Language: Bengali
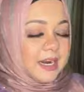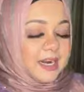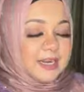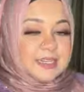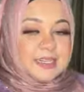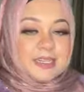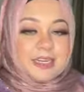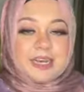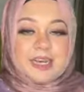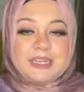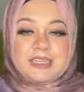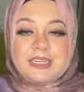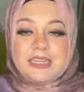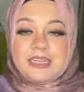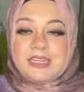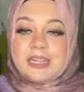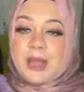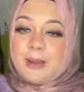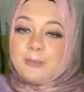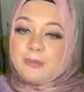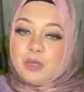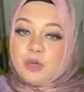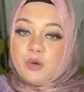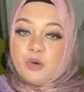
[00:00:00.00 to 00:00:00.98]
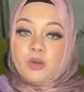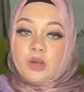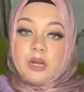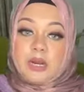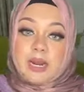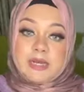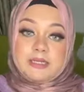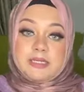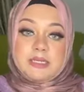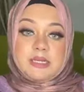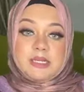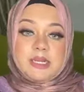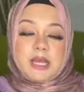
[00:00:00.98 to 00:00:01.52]
কালার ঠিক আছে দামিগুলো
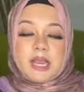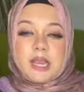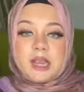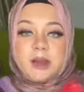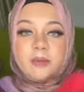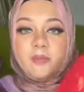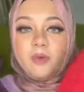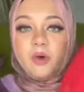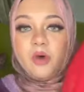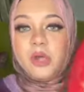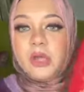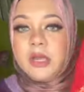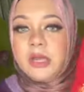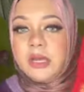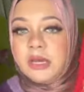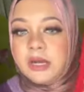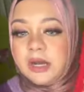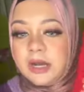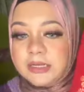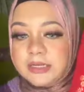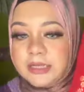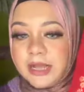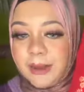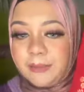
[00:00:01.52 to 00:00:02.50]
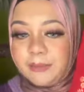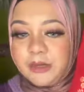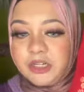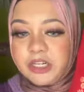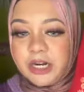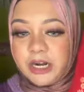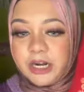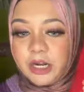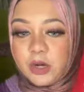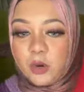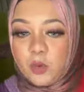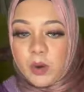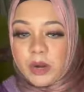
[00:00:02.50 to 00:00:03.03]
লাস্টে দেখাবো দামি
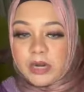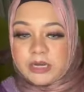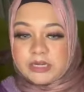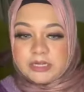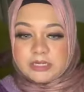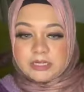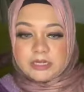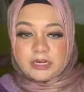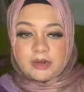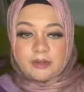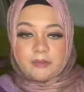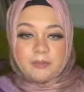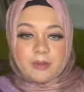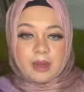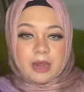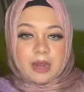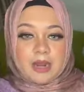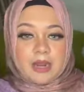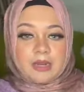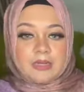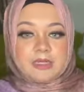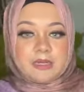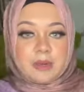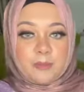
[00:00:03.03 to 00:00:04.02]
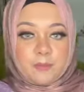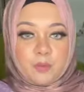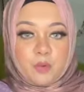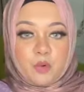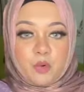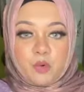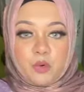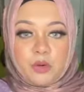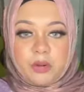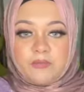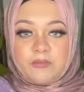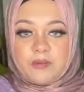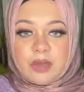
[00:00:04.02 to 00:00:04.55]
শাড়ি কোয়ান্টিটি নেই মালাটা আপু
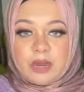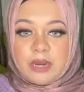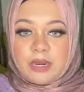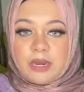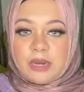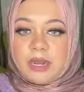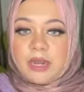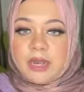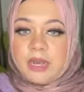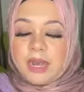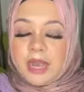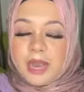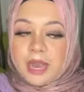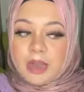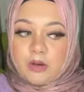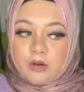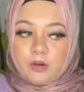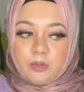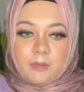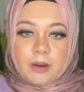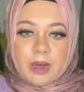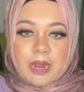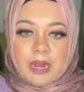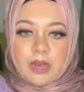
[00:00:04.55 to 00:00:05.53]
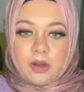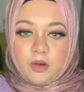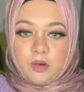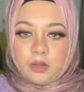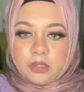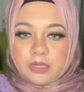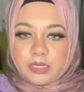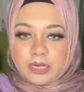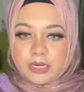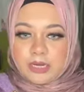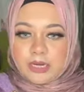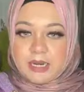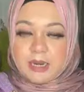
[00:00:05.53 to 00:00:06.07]
খুলে ফেলেন এখন মালা
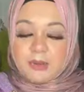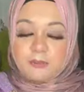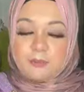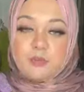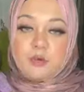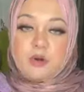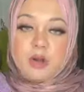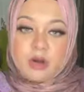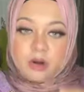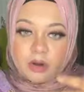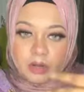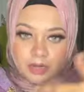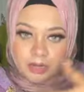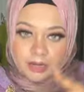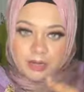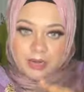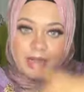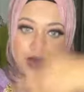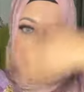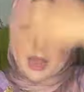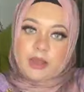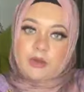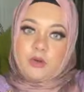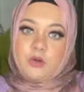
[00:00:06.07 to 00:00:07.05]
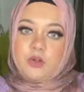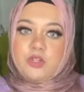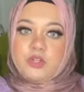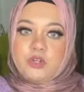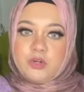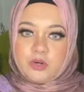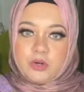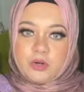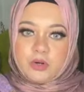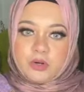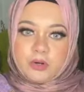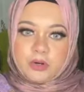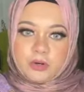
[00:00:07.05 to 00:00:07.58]
খুলতে নিলে পুরো অনেক
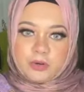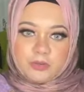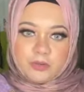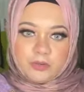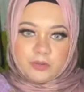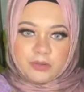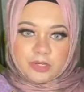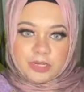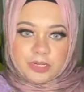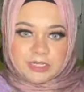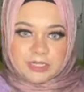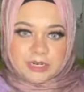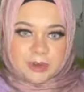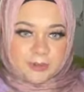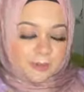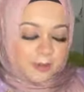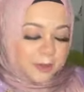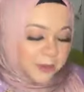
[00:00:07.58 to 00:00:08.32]
আয়োজন উঠে